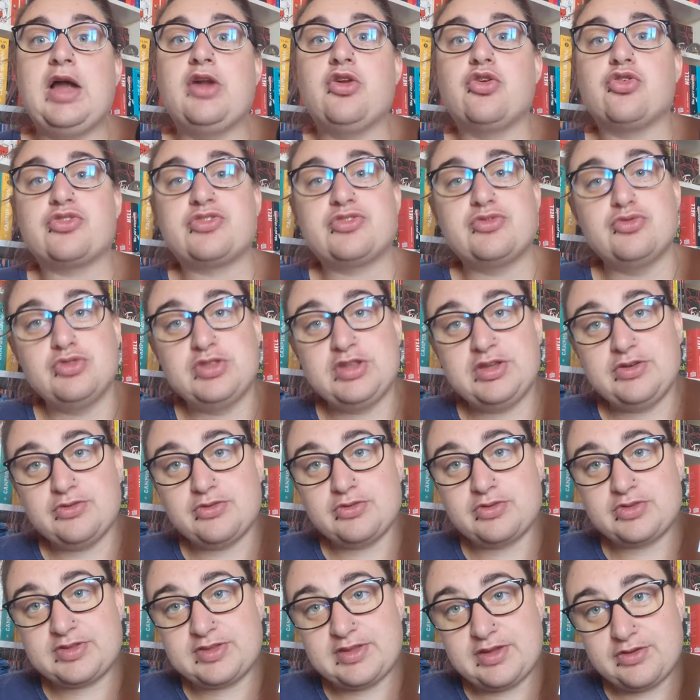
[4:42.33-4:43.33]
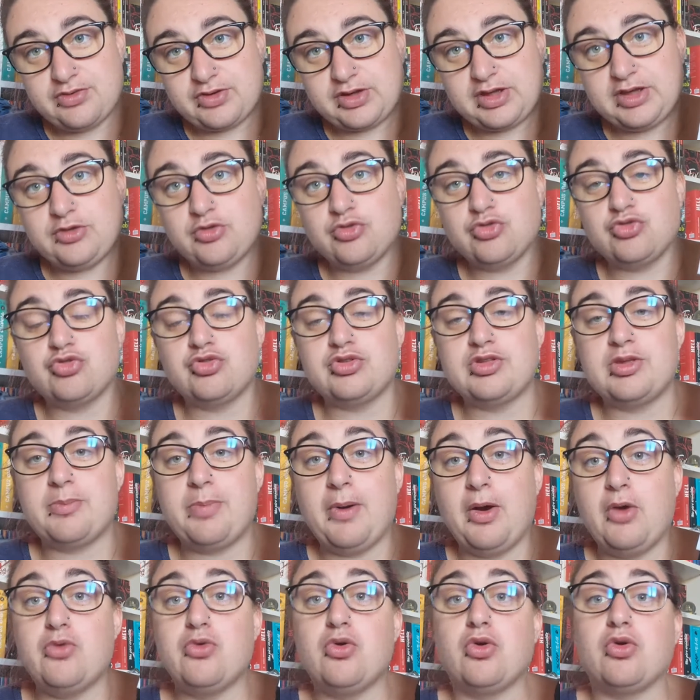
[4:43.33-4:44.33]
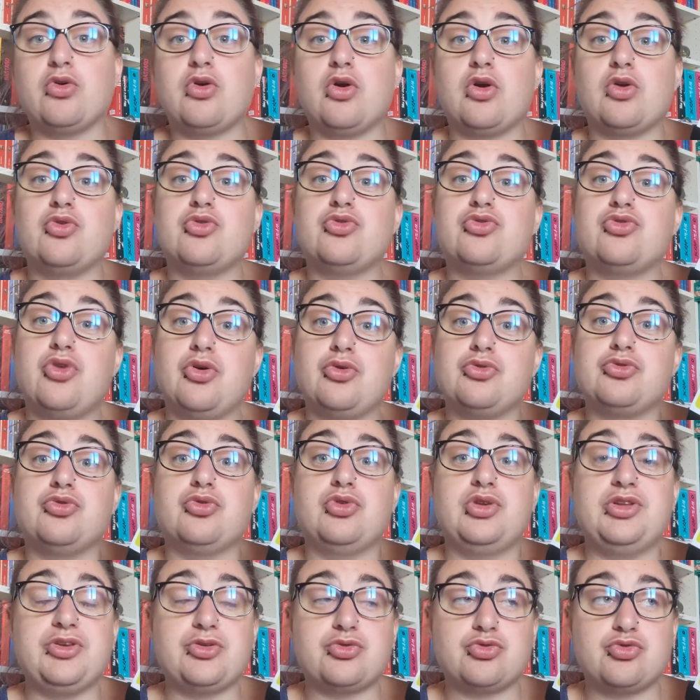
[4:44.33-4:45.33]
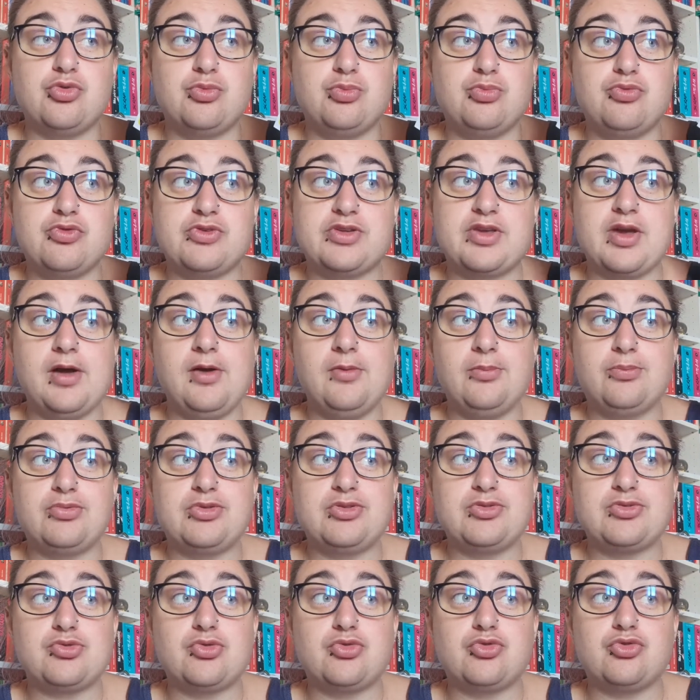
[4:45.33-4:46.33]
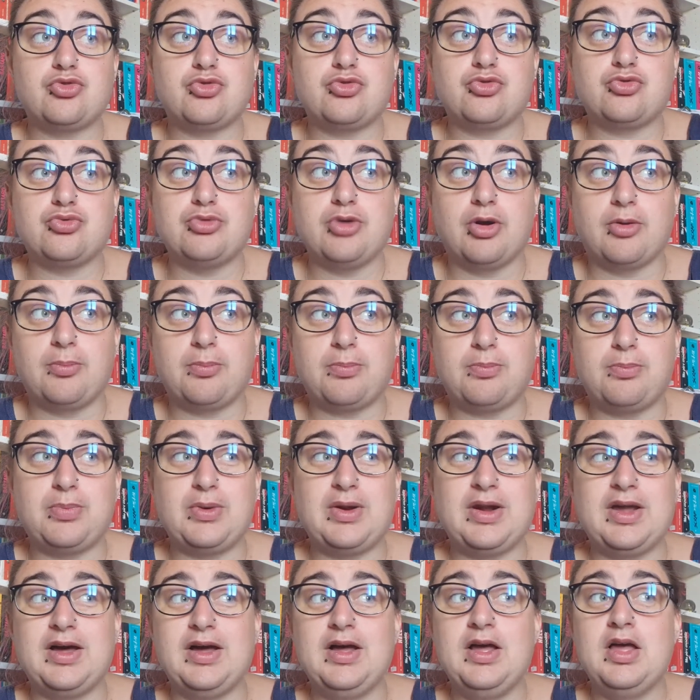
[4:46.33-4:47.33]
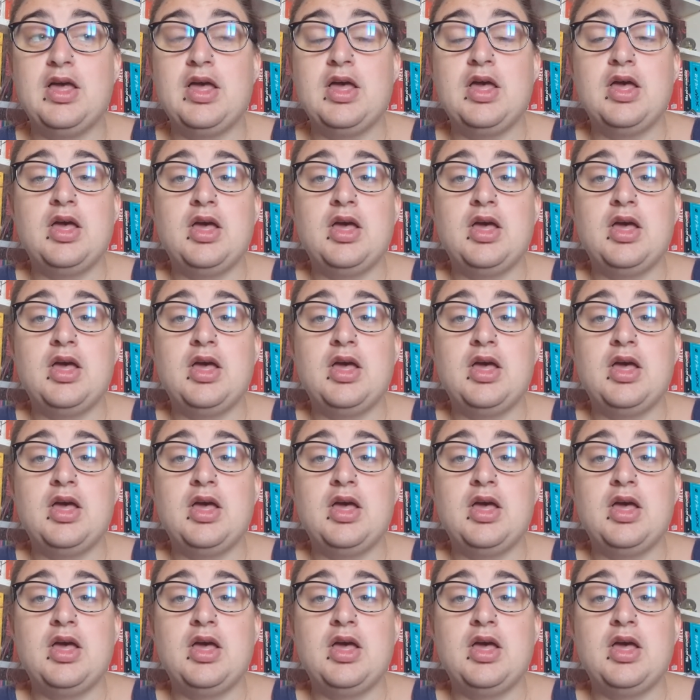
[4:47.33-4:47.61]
Alors c'est vrai que je n'ai pas eu encore le temps de lire ce bouquin puisque je suis en plein